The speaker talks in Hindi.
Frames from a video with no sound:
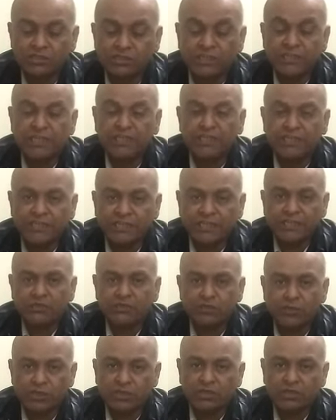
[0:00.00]
तीन
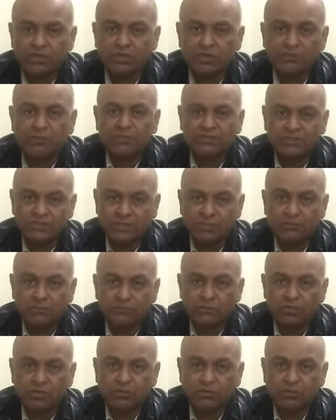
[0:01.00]
टेन्यूअर कम अज कम